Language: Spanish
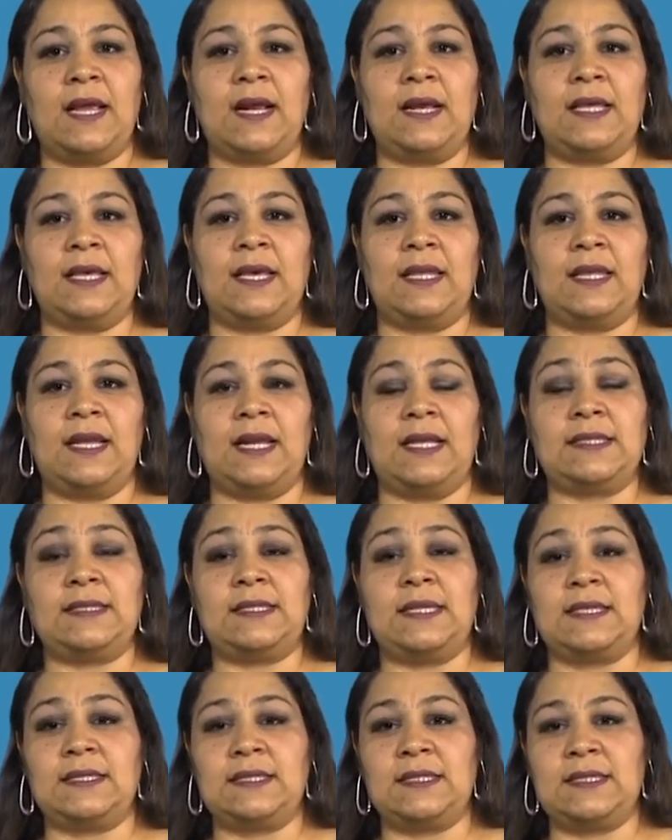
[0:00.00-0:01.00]
del área de las
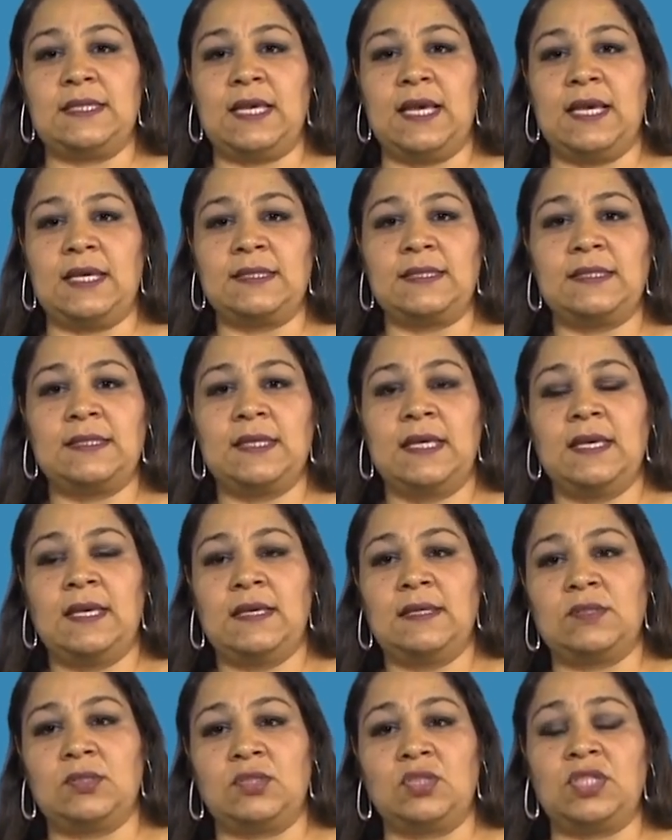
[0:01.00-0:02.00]
ciencias
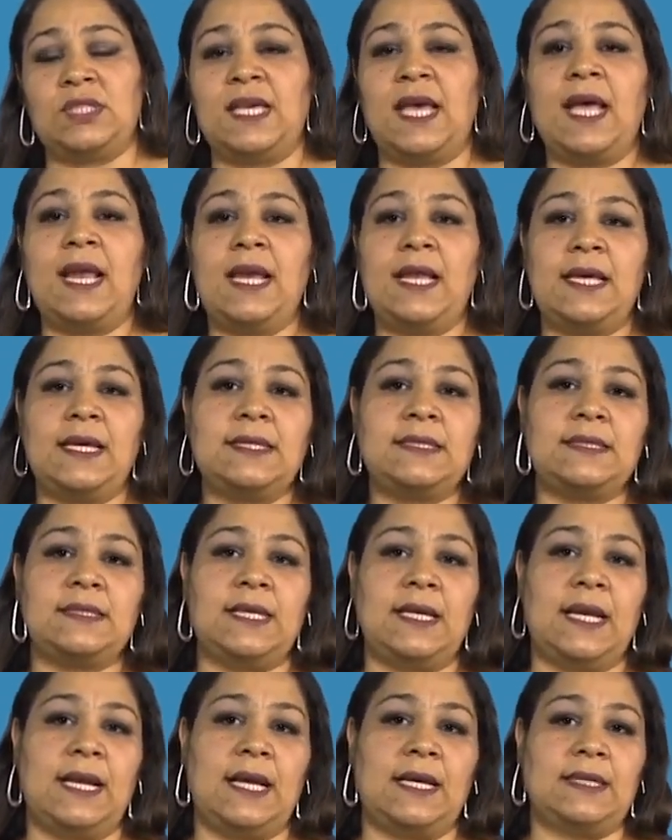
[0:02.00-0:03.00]
sociales,
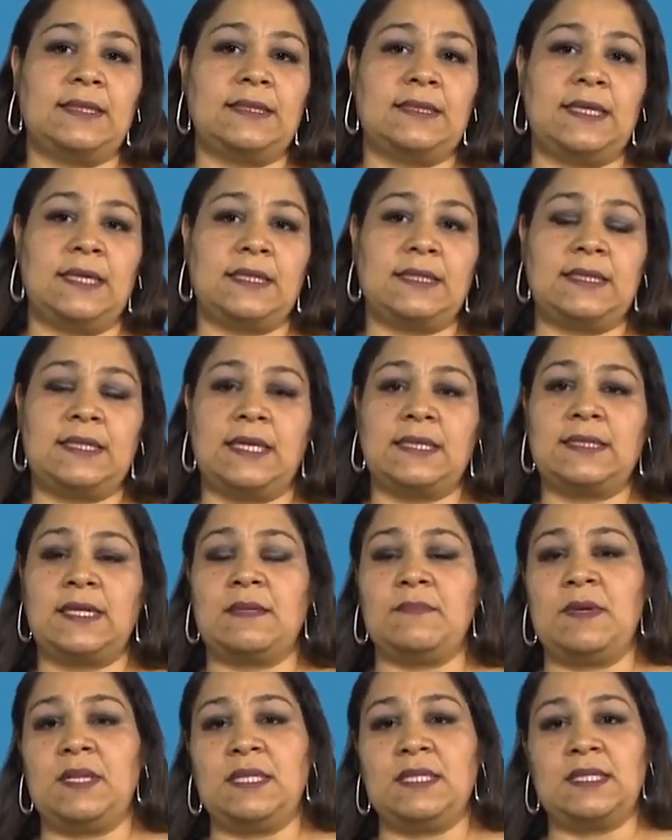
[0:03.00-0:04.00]
de las ciencias
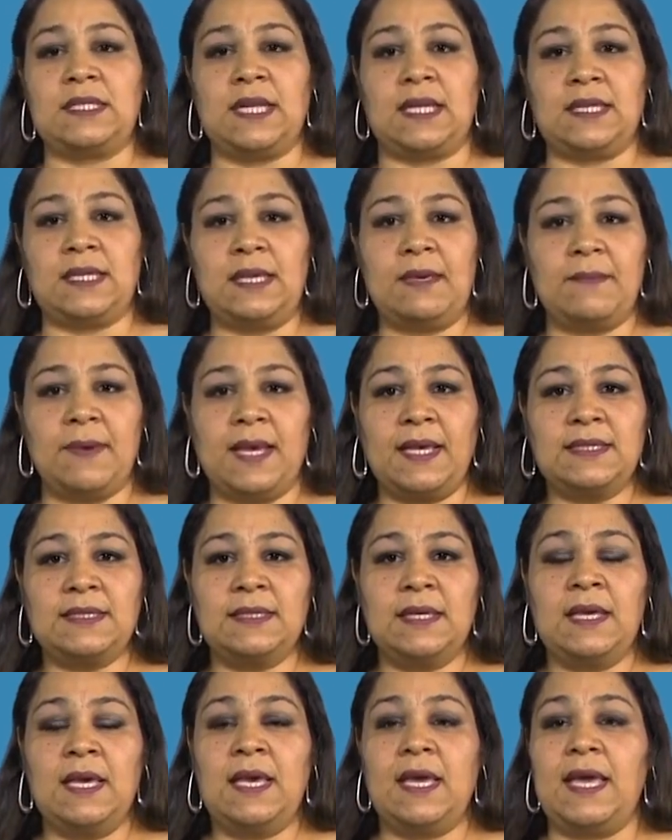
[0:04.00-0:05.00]
administrativas.